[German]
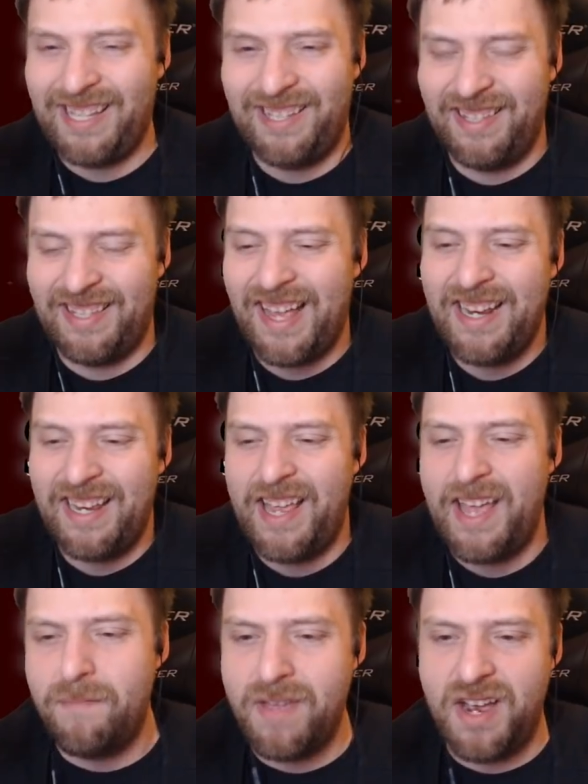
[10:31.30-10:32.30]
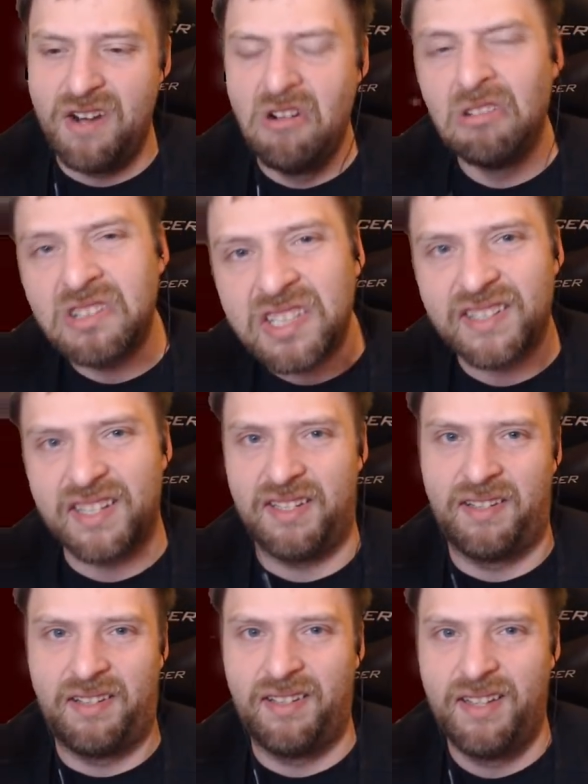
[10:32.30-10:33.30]
es ist eigentlich eher mehr
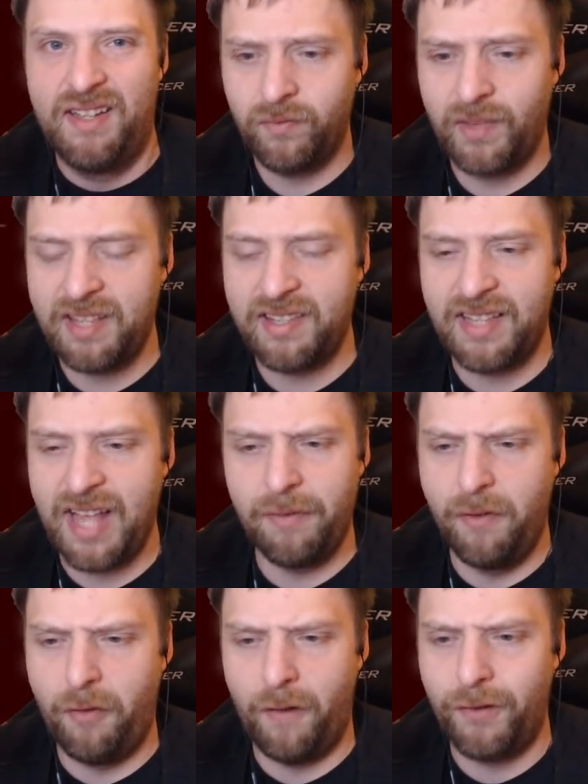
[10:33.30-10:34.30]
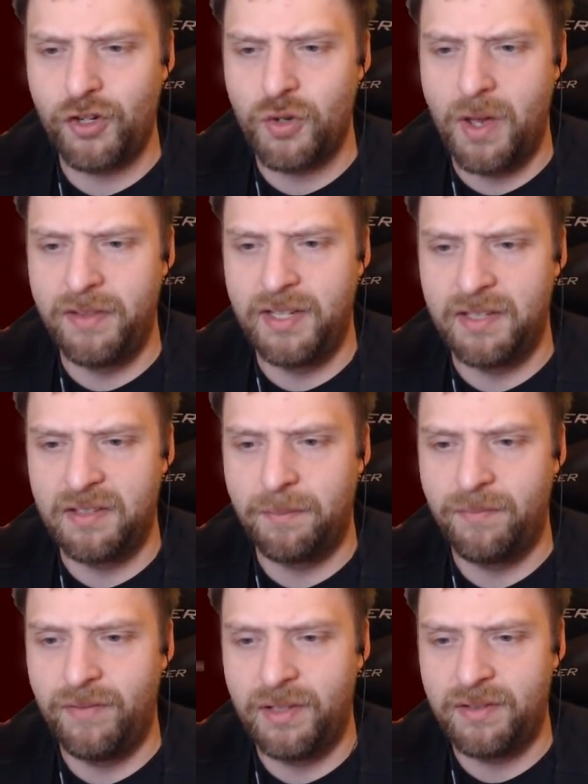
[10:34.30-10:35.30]
lustig. Das ist nach wie vor verstörend hier, das,
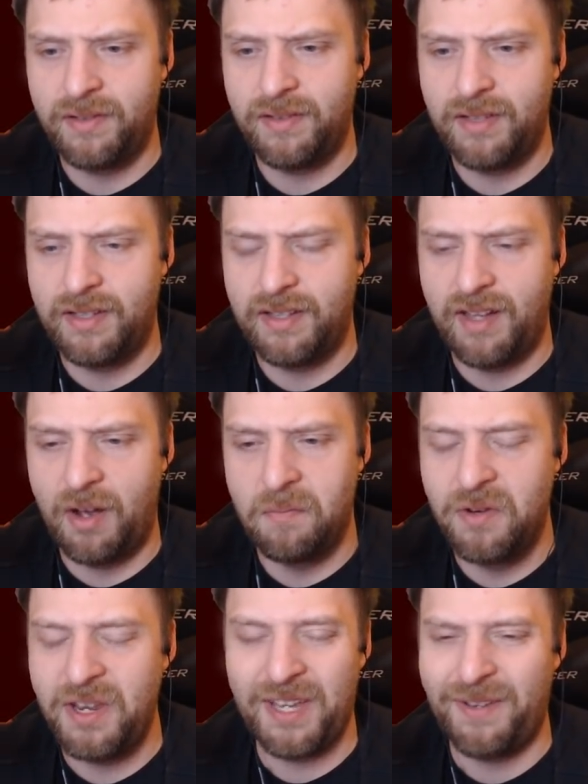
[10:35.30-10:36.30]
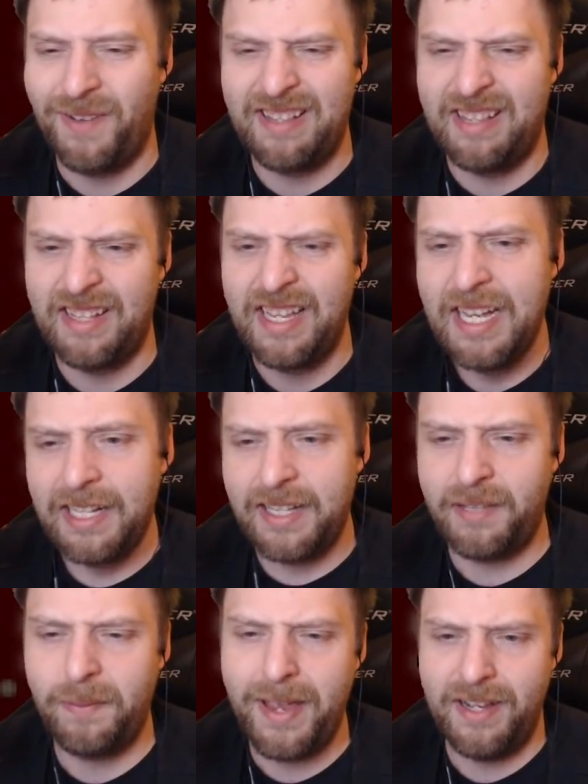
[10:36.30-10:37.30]
das, äh, das haut mir nicht. Ich weiß jetzt.
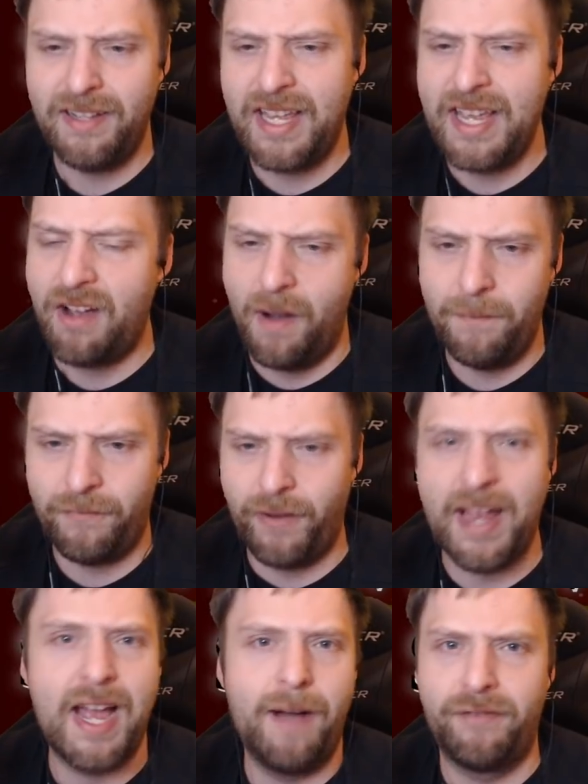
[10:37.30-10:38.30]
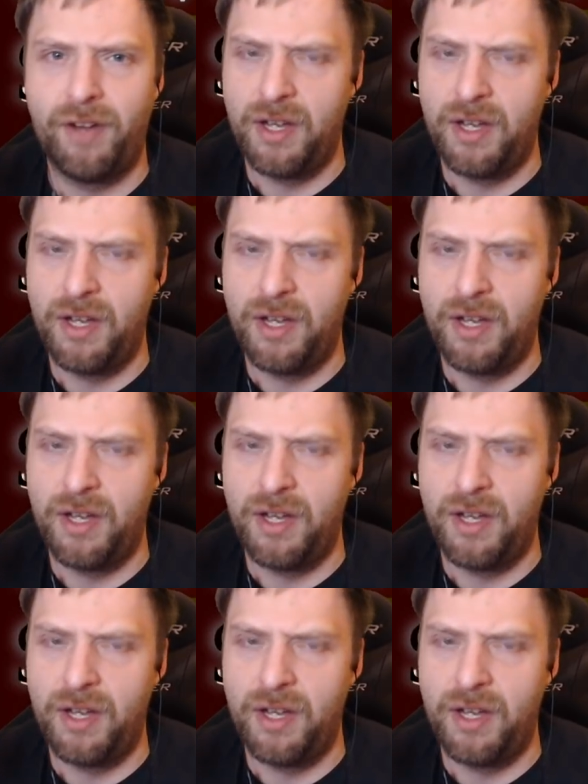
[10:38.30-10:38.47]
Deswegen, nee, komm, Feierabend für